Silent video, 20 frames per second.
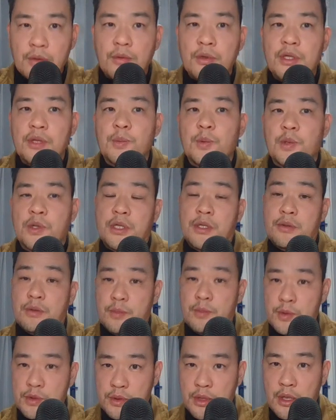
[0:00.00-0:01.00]
く大きいものがある
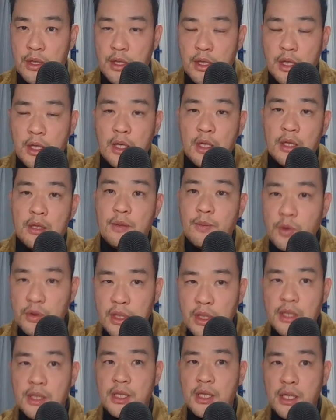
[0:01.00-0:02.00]
と思うんですよ。で
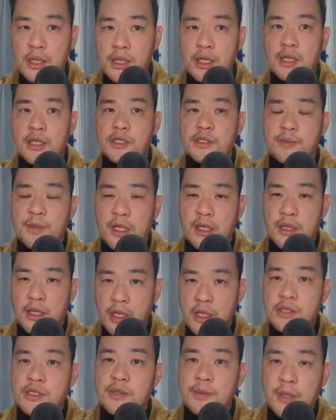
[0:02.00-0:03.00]
僕はゲイやレズビアン
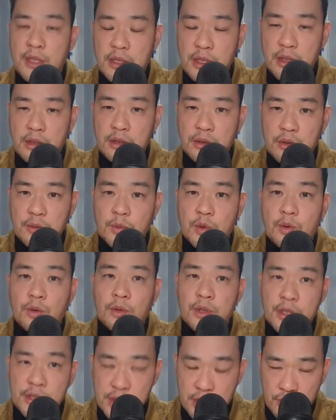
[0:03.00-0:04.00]
ね、LGBTQ も
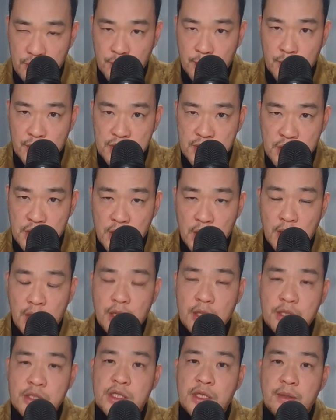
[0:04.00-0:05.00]
同じだと思います。
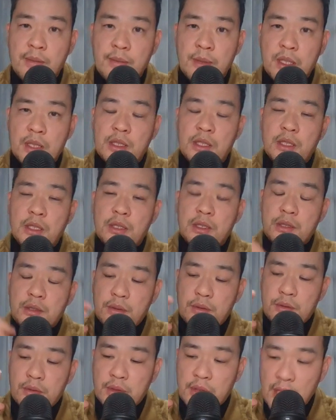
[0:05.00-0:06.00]

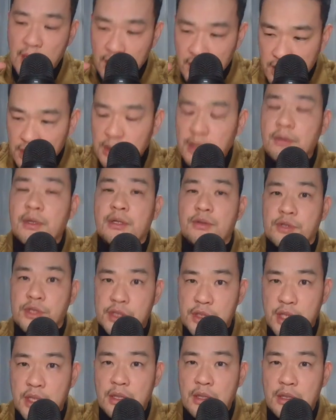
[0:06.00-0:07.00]
LGBTQ ならではの
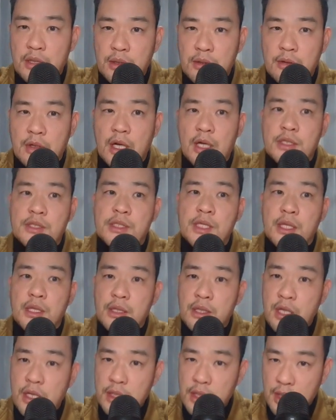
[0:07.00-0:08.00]
視点っていうのが
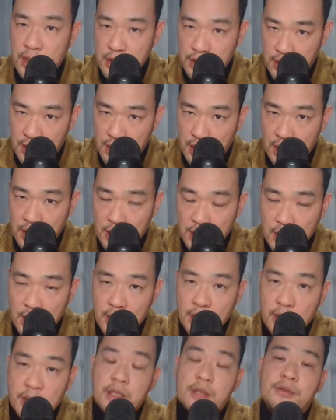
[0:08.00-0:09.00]
絶対にあって、
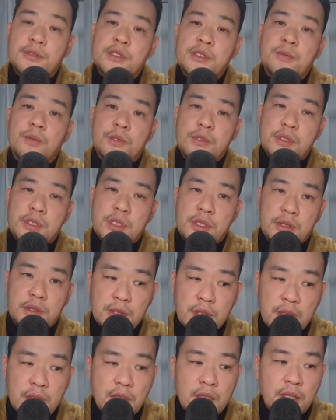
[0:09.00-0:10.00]
で、藤本先
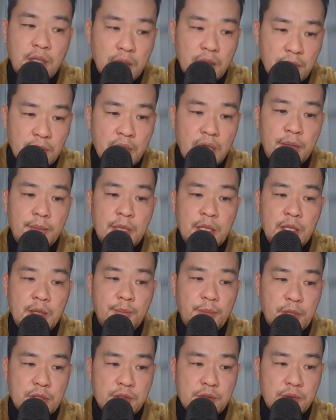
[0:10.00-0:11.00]
生なんかは、まあ、
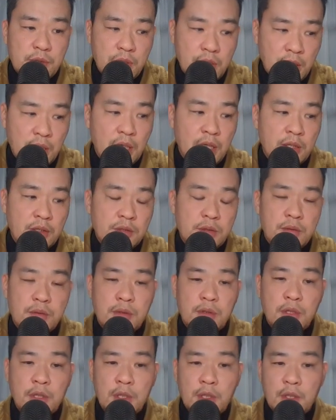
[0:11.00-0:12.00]
やっぱりそれが、そ
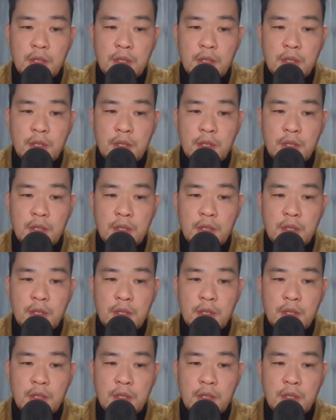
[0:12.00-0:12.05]
の、